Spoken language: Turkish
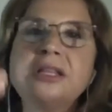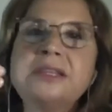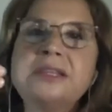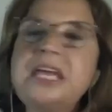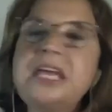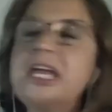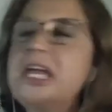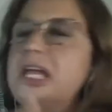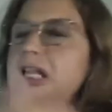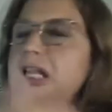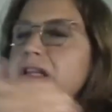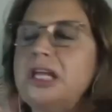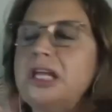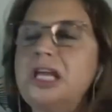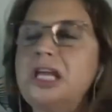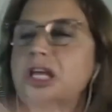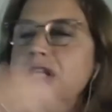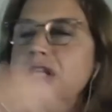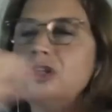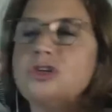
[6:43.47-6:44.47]
Dil,
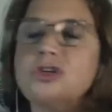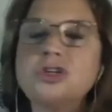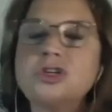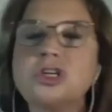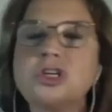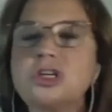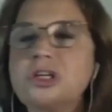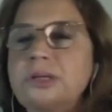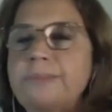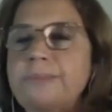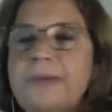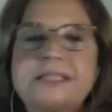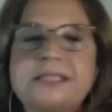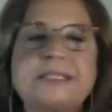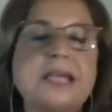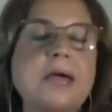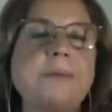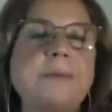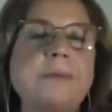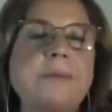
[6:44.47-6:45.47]
din, ırk,
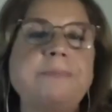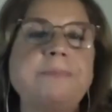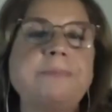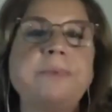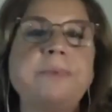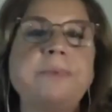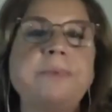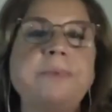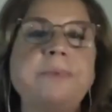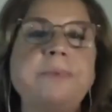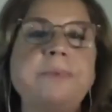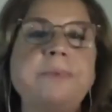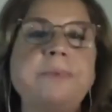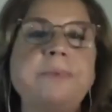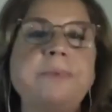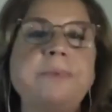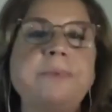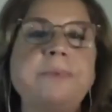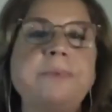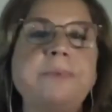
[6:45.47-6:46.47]
mezhep
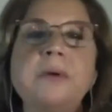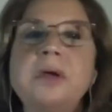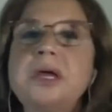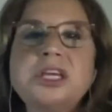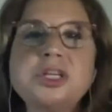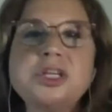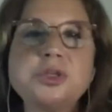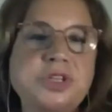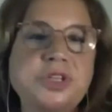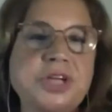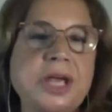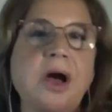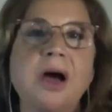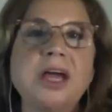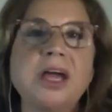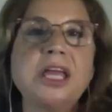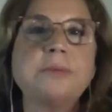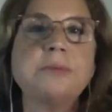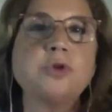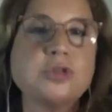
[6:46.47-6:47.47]
hiçbir şeye ayrım
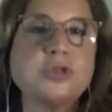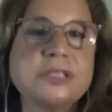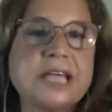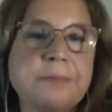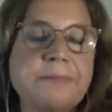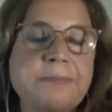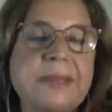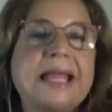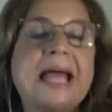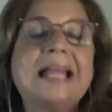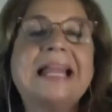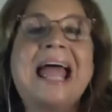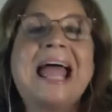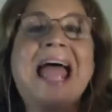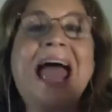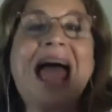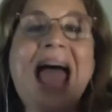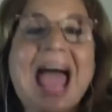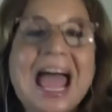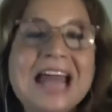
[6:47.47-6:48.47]
gözetmeden
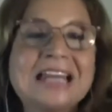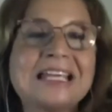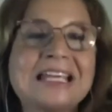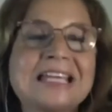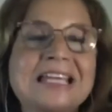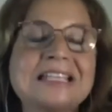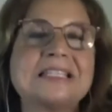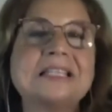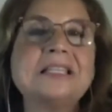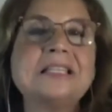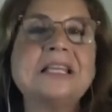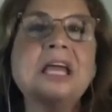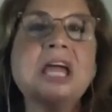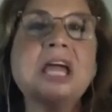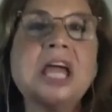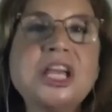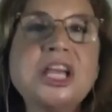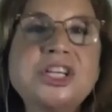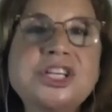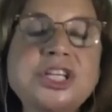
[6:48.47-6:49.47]
herkesin
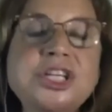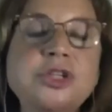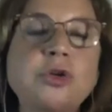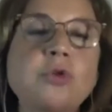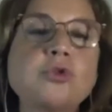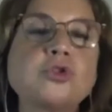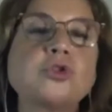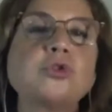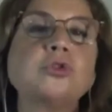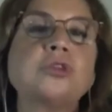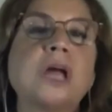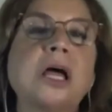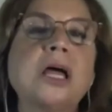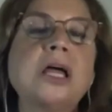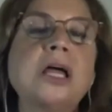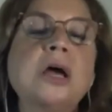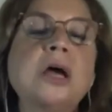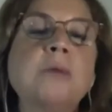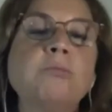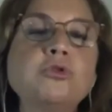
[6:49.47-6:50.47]
eşit koşulda
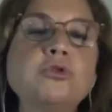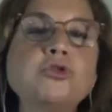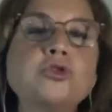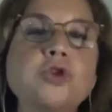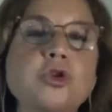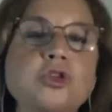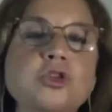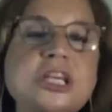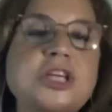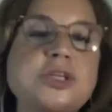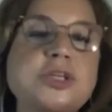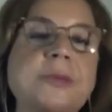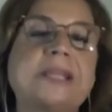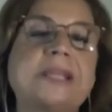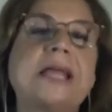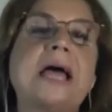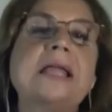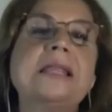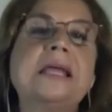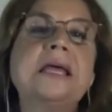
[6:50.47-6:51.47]
bu
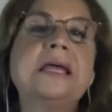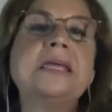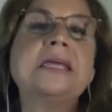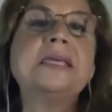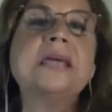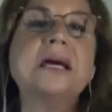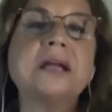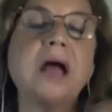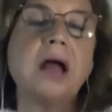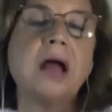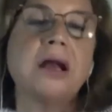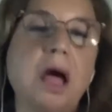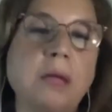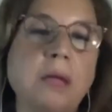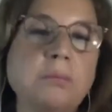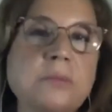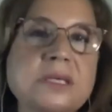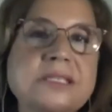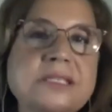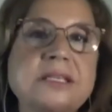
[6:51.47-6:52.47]
sözleşmeden
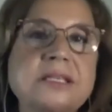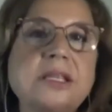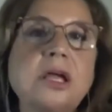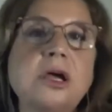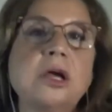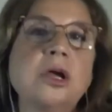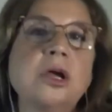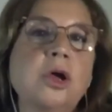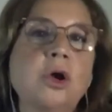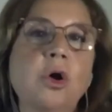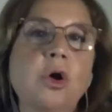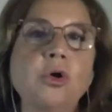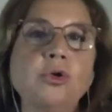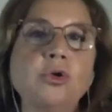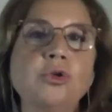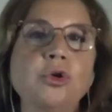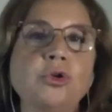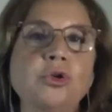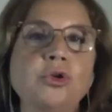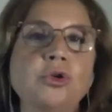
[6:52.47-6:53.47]
yararlanmasını
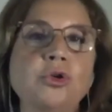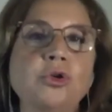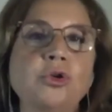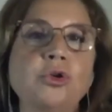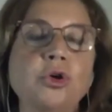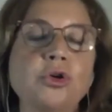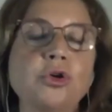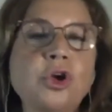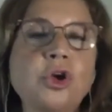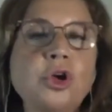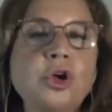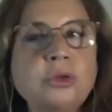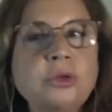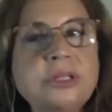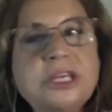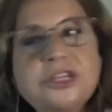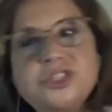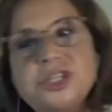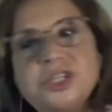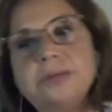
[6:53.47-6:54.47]
öngörüyor.
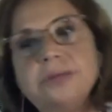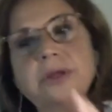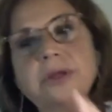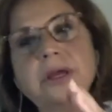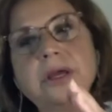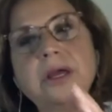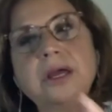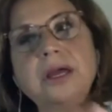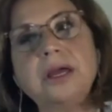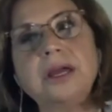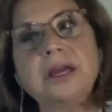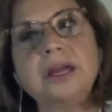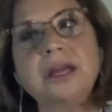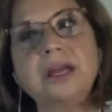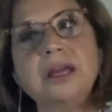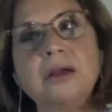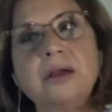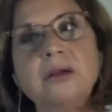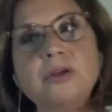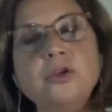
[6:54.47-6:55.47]
Niçin e,
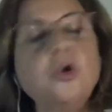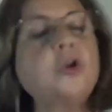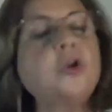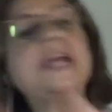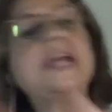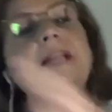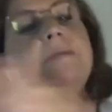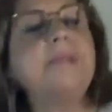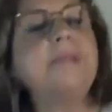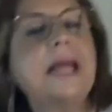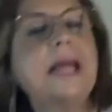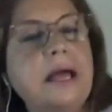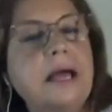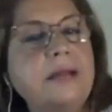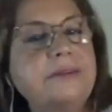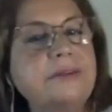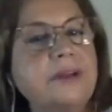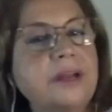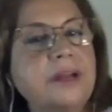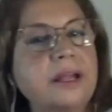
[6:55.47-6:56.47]

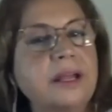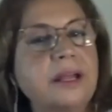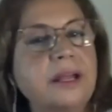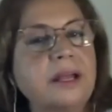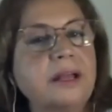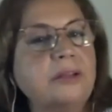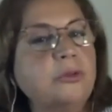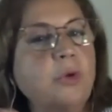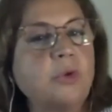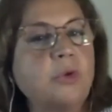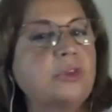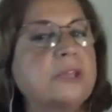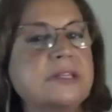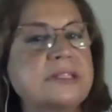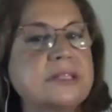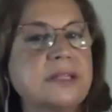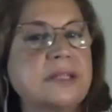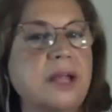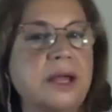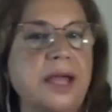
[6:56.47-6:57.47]
yönelimler e,
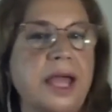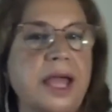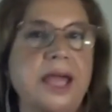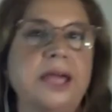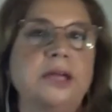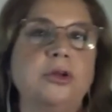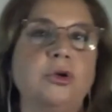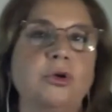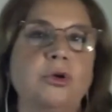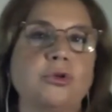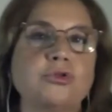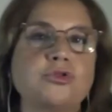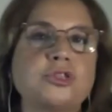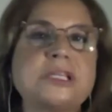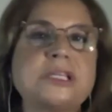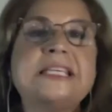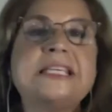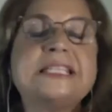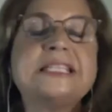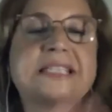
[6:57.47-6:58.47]
noktasına eğiliyoruz?
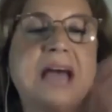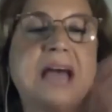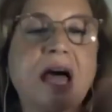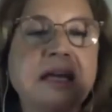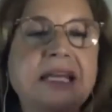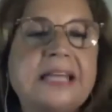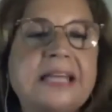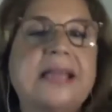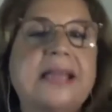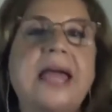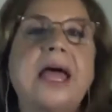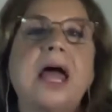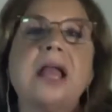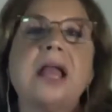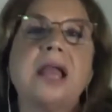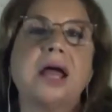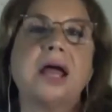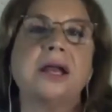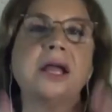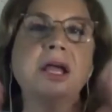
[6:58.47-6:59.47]
İnsani
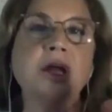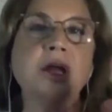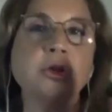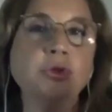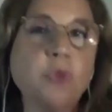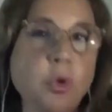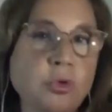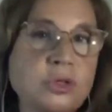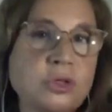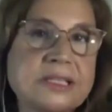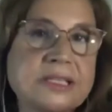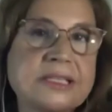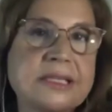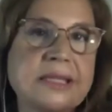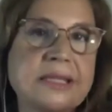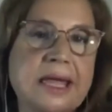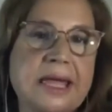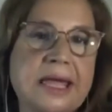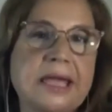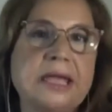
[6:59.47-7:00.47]
değerler
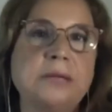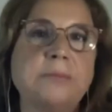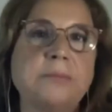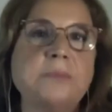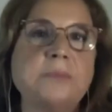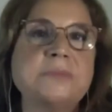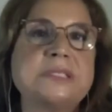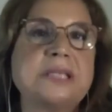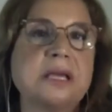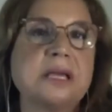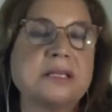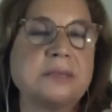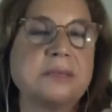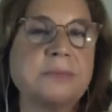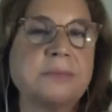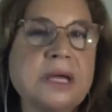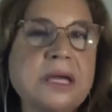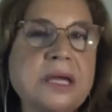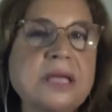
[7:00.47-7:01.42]
noktasına eğilmemiz lazım.